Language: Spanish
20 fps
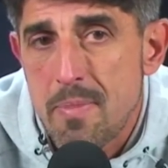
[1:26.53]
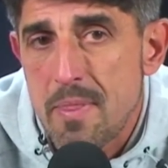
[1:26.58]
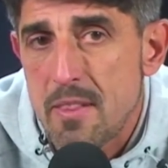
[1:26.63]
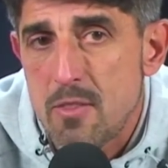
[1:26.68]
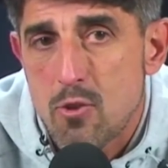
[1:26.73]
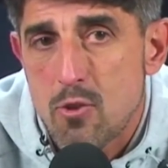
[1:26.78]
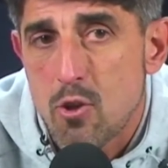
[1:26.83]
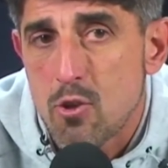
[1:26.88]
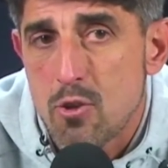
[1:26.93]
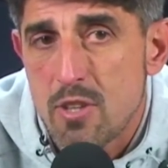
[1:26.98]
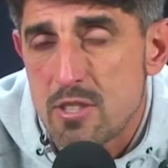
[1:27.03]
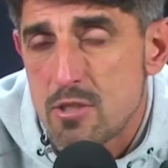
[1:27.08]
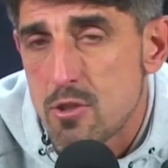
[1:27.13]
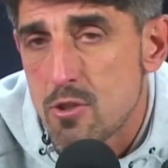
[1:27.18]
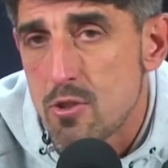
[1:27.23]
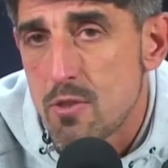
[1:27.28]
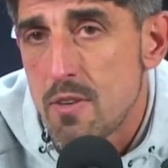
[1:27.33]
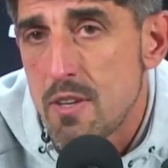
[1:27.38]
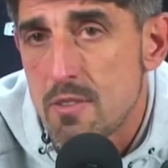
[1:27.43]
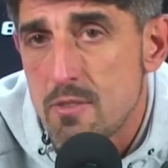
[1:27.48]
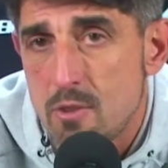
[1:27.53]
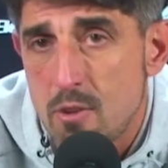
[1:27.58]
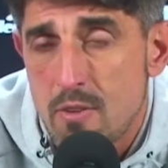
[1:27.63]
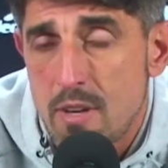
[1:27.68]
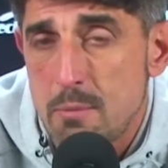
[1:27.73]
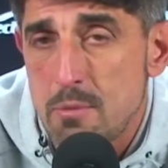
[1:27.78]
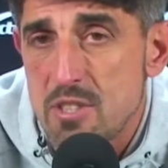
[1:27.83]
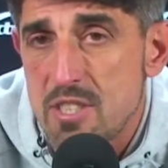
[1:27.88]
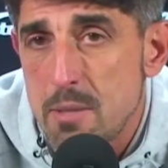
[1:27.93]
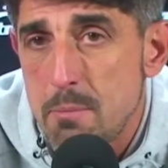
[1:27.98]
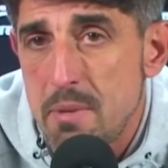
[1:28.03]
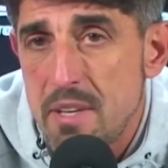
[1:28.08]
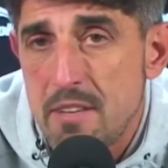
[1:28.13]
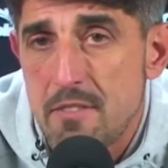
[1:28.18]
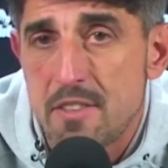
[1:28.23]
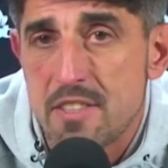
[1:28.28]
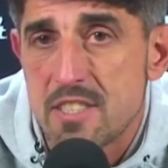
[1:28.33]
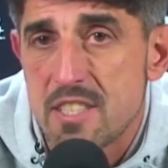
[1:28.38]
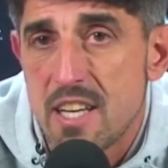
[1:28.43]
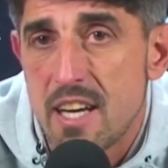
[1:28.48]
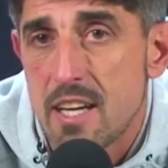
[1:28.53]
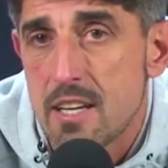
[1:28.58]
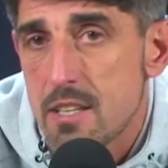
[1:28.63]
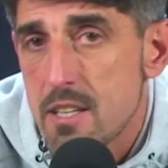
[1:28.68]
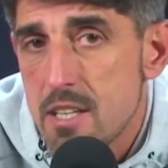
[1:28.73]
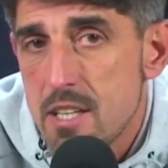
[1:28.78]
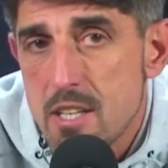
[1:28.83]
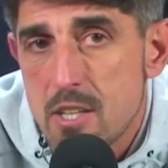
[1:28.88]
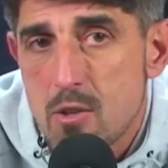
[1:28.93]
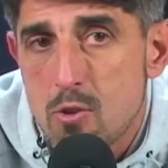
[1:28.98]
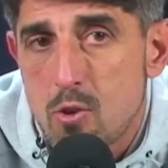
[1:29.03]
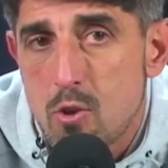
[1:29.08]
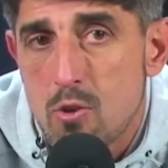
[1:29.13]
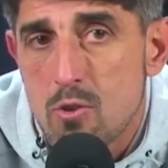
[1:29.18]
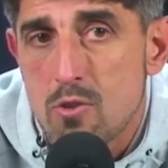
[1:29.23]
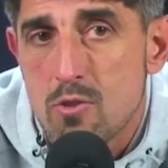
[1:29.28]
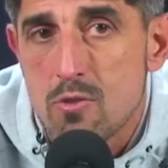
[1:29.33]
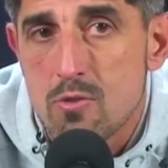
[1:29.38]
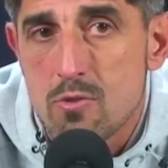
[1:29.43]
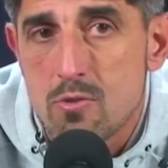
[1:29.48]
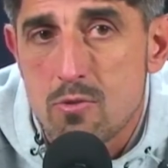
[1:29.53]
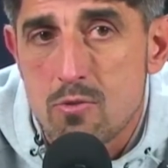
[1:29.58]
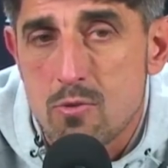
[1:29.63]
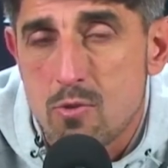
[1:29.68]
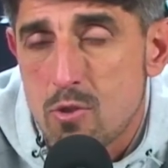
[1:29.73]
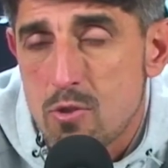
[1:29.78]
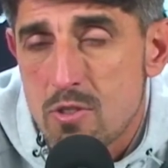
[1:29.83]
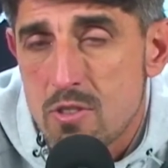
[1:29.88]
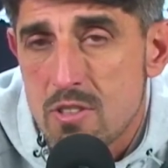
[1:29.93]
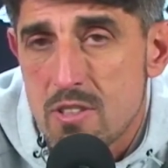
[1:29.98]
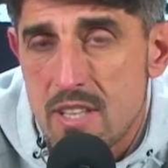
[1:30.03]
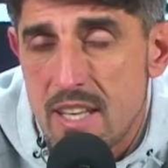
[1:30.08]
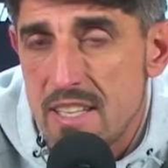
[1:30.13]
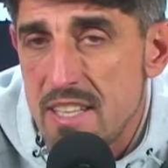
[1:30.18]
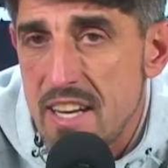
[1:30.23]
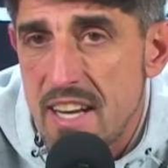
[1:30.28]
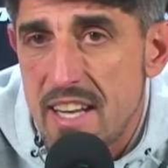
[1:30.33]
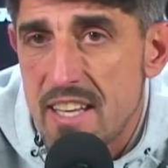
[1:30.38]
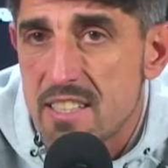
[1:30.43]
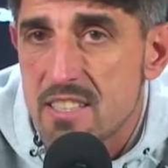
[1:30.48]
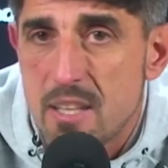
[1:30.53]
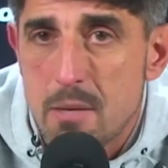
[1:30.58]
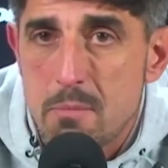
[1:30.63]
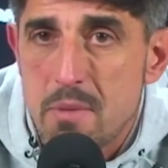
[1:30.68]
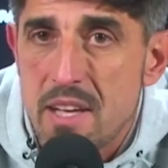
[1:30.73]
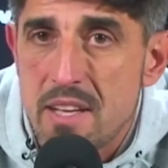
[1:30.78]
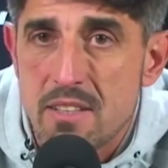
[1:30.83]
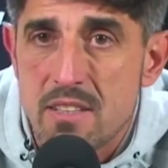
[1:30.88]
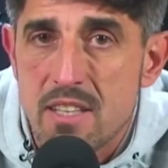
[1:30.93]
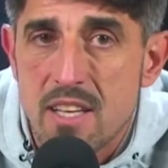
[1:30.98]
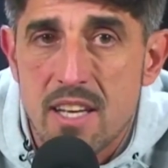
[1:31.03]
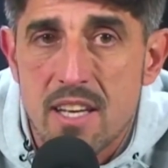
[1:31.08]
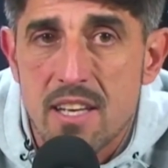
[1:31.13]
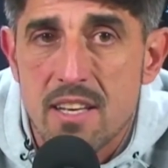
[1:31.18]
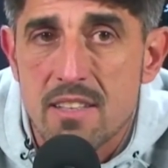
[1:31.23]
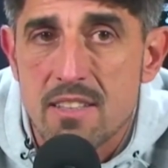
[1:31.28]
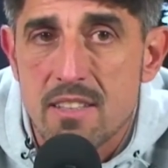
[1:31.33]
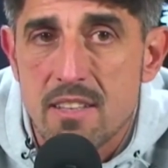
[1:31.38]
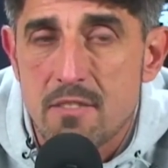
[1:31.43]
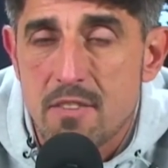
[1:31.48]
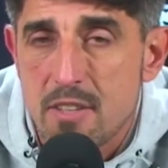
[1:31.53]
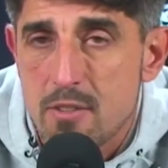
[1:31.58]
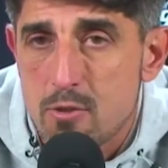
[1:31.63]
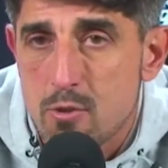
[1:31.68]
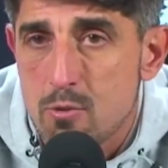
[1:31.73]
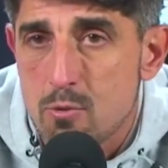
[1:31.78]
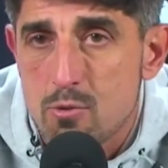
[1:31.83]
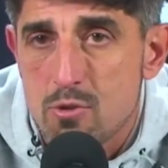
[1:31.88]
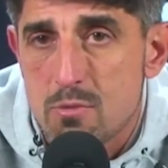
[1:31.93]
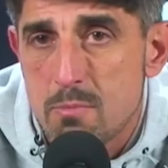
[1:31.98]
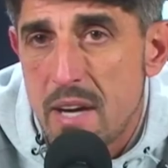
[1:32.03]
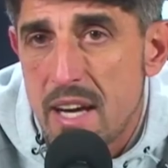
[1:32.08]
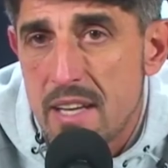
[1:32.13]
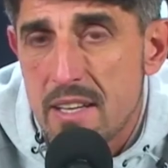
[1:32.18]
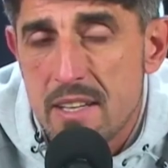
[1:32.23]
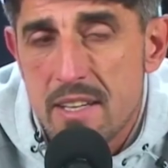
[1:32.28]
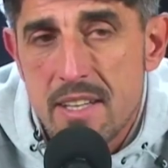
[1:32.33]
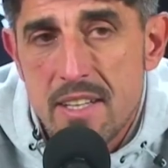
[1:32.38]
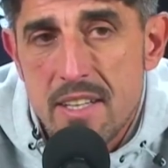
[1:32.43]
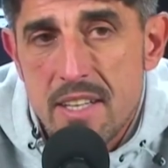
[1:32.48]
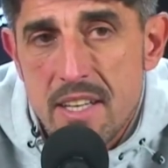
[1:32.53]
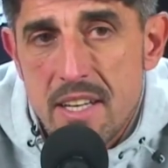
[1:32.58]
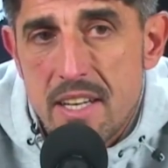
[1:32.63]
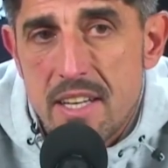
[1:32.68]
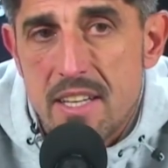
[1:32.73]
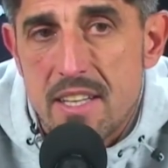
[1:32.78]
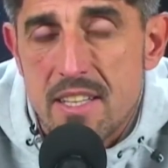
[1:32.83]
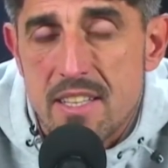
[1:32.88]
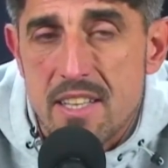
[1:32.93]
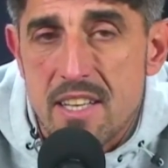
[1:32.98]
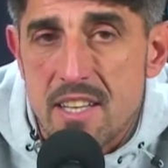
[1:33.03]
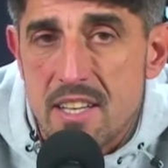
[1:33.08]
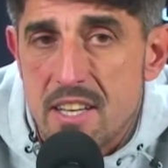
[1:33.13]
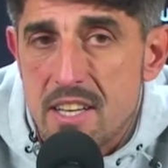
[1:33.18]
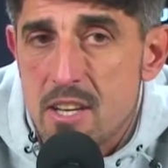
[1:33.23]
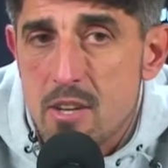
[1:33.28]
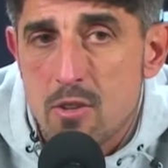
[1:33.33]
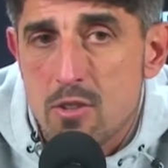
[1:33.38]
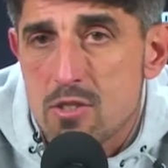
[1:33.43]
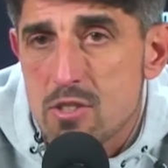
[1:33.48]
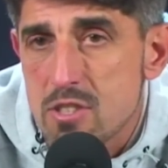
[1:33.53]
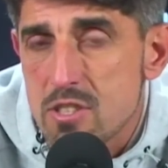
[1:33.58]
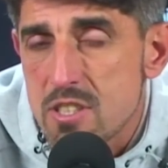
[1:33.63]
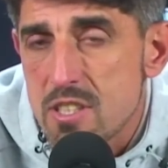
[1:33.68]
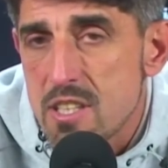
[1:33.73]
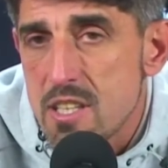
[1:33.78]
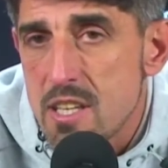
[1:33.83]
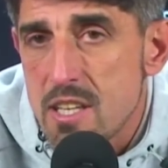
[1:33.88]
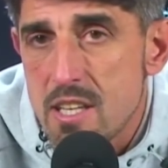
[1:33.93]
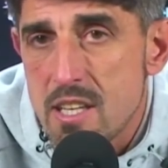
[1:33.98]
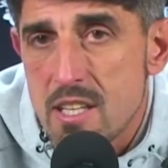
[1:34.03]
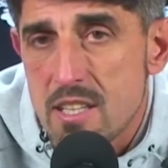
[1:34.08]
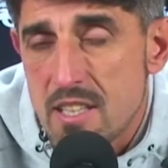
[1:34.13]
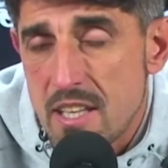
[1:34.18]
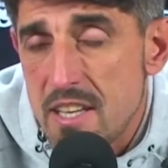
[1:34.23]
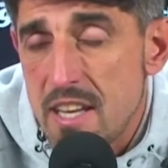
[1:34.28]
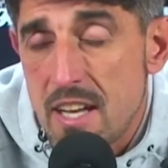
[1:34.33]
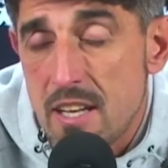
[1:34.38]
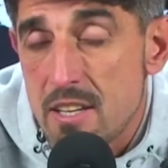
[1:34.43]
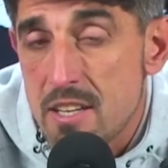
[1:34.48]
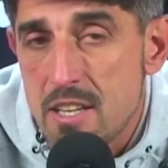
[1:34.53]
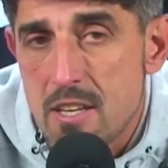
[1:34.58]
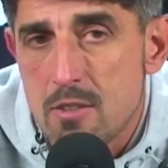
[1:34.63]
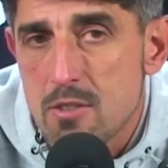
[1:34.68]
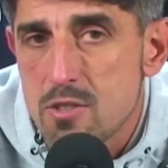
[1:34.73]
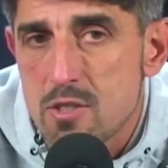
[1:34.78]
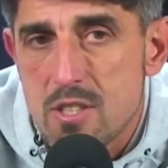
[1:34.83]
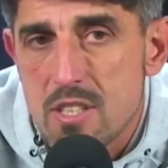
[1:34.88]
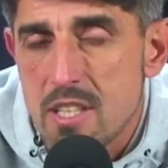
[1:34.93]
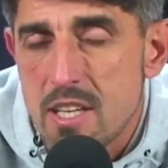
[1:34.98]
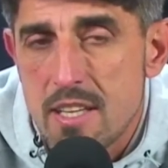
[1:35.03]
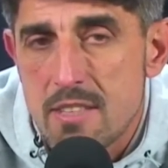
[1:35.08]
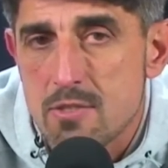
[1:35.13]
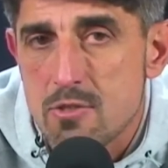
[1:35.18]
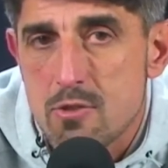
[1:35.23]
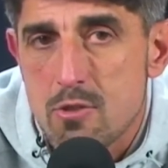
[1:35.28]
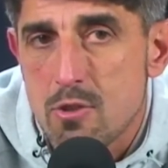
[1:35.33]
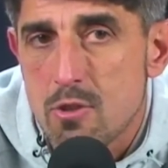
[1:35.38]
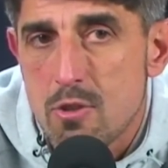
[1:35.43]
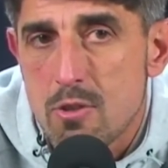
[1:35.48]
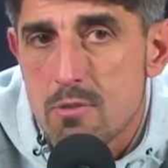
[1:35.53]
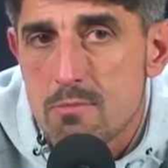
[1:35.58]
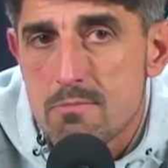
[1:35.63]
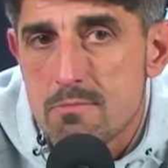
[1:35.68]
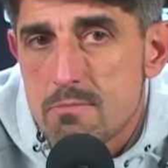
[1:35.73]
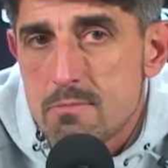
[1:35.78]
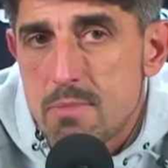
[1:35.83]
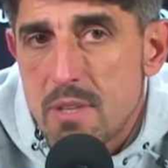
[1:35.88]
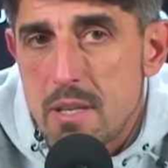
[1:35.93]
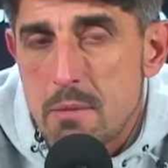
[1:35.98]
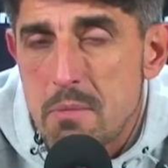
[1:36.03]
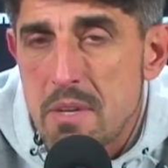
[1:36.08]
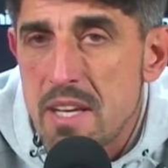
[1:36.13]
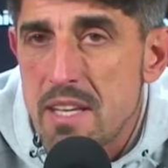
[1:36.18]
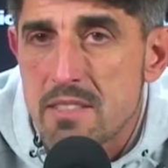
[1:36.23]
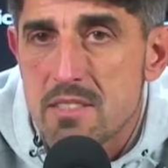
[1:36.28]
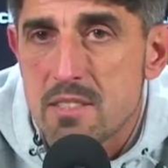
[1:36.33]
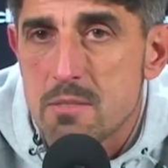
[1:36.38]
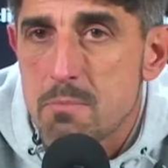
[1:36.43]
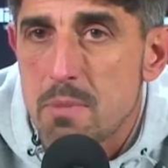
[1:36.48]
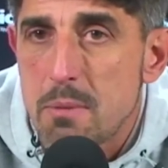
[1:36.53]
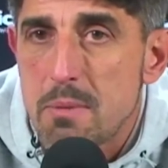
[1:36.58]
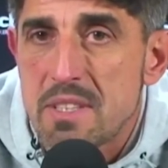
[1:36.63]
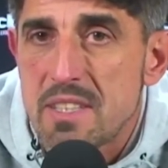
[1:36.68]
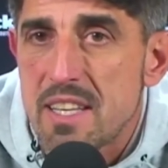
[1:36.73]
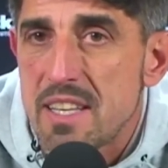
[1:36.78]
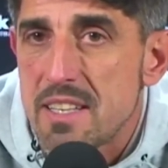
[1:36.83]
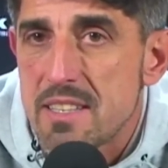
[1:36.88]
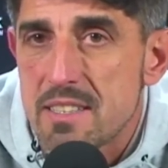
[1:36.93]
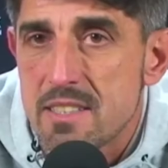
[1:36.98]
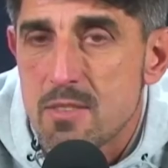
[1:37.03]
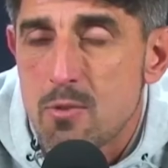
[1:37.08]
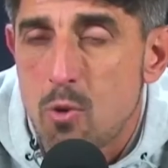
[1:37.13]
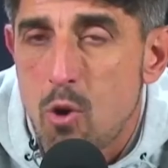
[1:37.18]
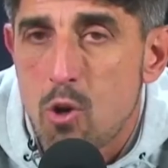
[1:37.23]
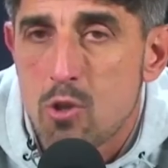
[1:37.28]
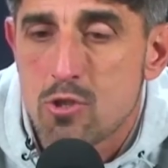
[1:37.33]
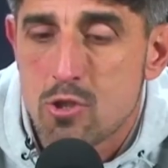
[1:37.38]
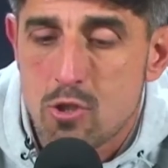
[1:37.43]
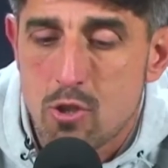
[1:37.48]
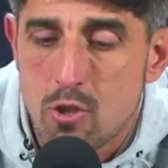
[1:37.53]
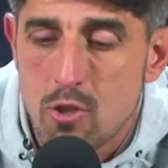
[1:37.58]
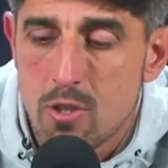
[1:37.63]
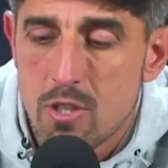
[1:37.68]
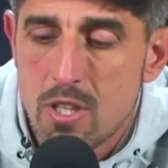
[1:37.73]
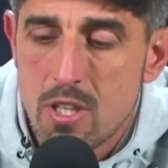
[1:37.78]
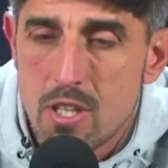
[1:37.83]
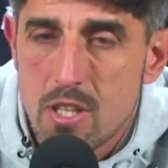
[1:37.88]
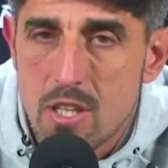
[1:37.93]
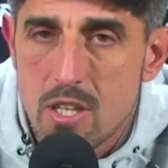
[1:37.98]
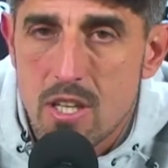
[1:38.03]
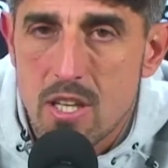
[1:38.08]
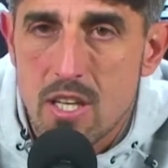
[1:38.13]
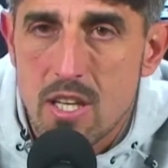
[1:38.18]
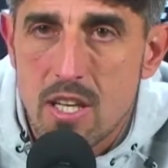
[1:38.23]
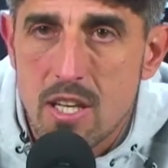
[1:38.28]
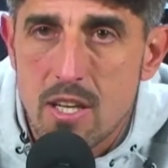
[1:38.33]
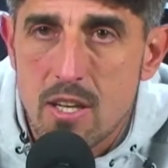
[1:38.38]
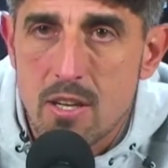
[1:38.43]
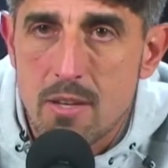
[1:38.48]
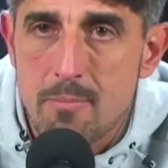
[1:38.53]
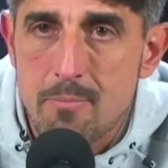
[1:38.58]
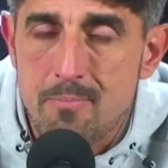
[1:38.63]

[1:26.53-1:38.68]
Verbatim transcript: Todo esto nos no vamos a beneficiar con, la llegada también de, Víctor Guzmán y de Ríos y Daniel Ríos y esto para mí es simplemente otro, eh,